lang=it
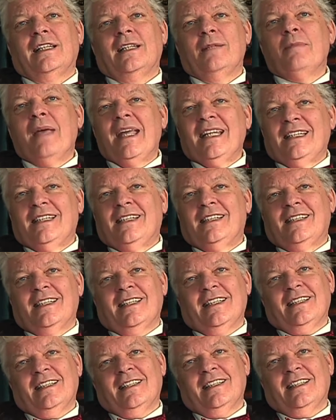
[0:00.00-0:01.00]
i
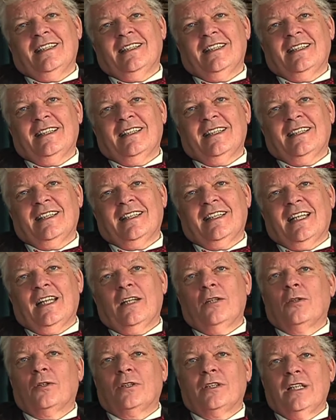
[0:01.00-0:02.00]
mezzi che
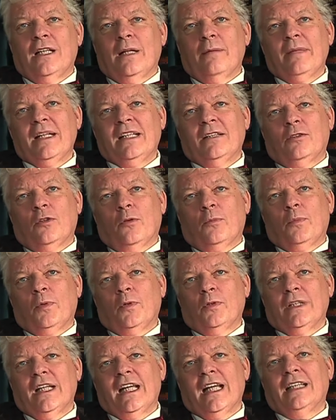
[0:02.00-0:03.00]
l'ordinamento
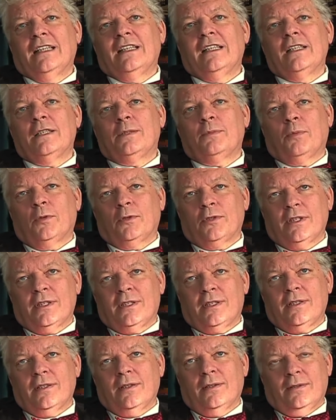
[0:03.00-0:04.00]
pone a
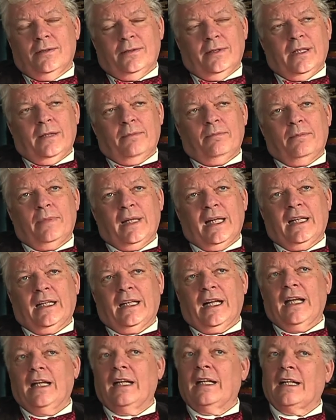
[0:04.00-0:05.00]
disposizione per
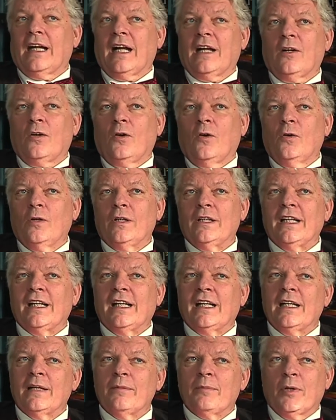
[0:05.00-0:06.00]

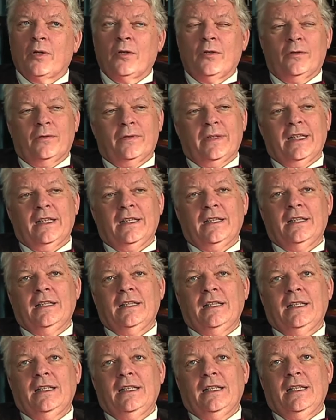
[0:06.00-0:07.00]
raccogliere le prove
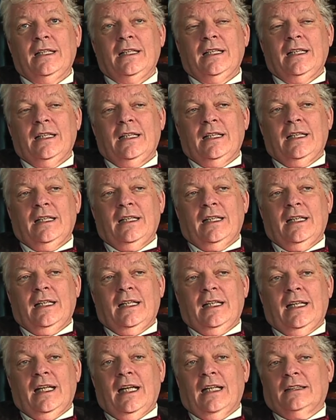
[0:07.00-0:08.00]

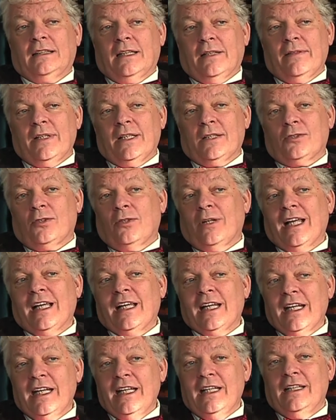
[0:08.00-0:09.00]
e attraverso la
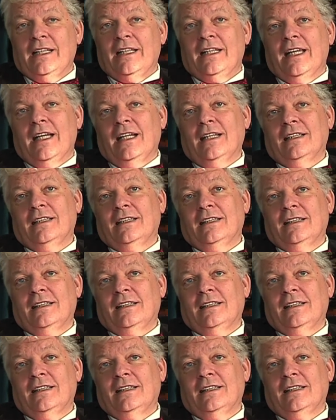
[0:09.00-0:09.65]
griglia